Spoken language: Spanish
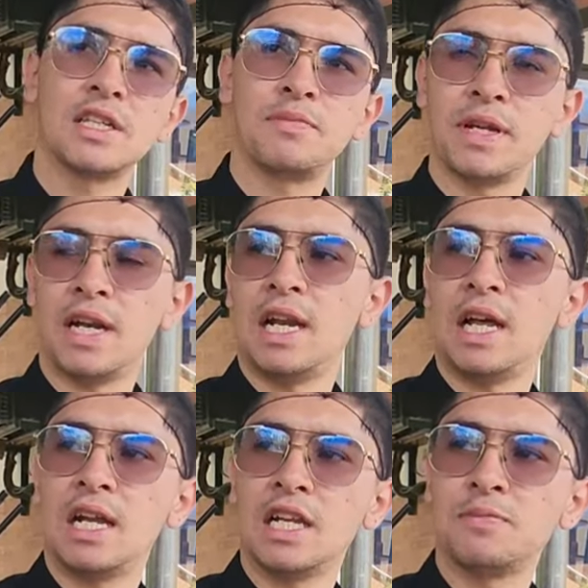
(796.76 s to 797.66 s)
se aspira
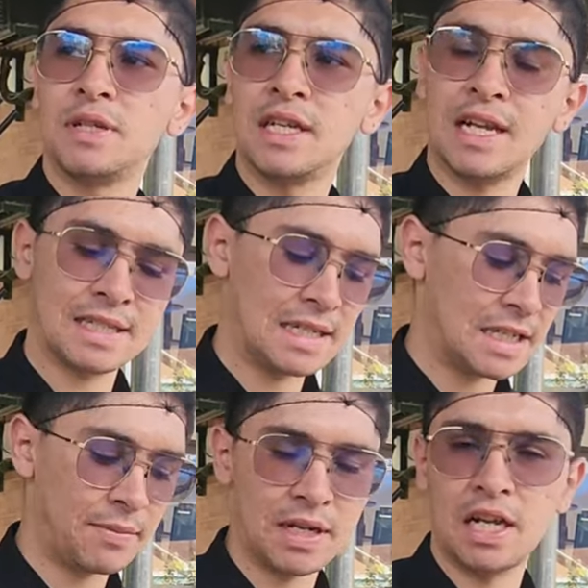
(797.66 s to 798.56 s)
a las piscinas y
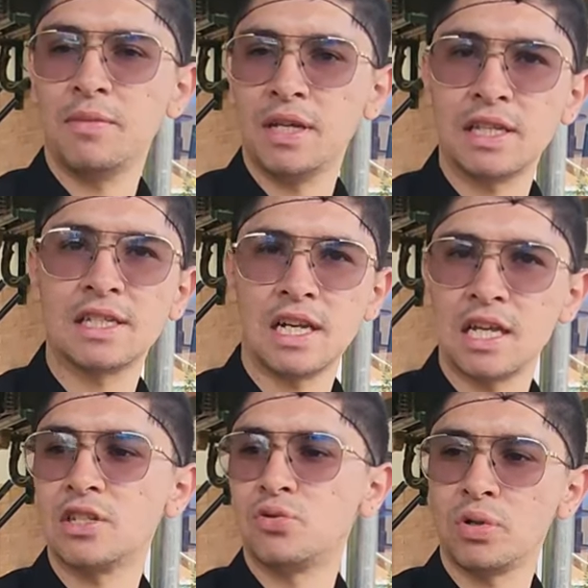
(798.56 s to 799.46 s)
semanalmente se las
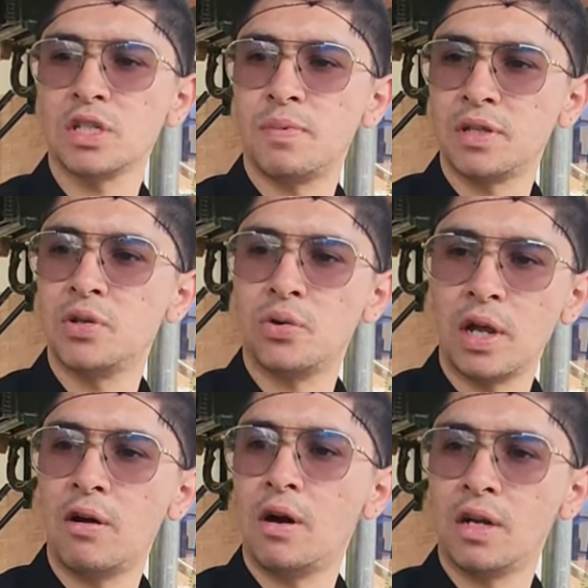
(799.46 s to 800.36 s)
hace su respectivo
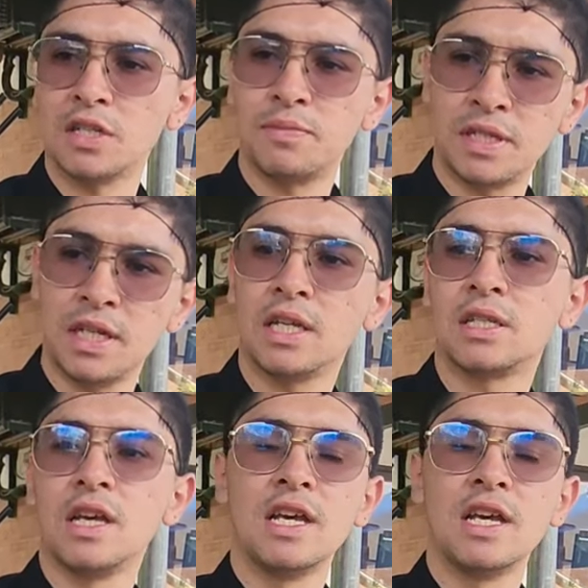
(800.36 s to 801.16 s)
lavado a las piscinas.